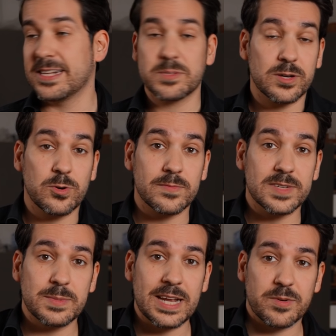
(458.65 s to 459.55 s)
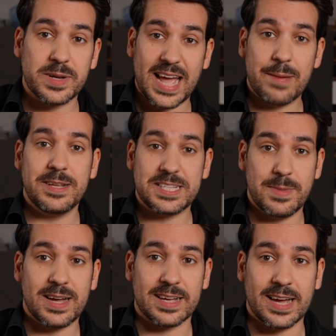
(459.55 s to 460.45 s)
Also mal gucken, was man einfach mit einem Licht
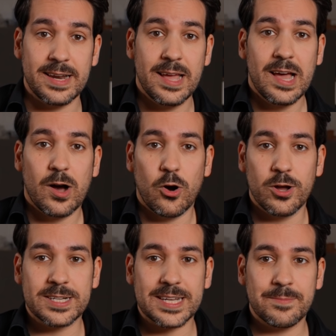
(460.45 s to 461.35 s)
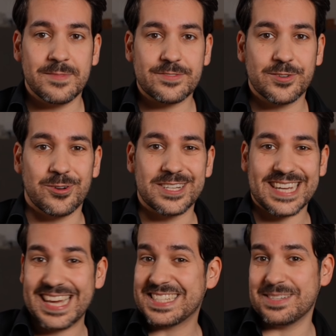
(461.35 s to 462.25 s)
machen kann und ähm, was für
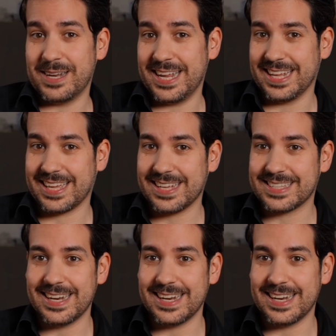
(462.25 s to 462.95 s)
Kontraste man hinkriegt.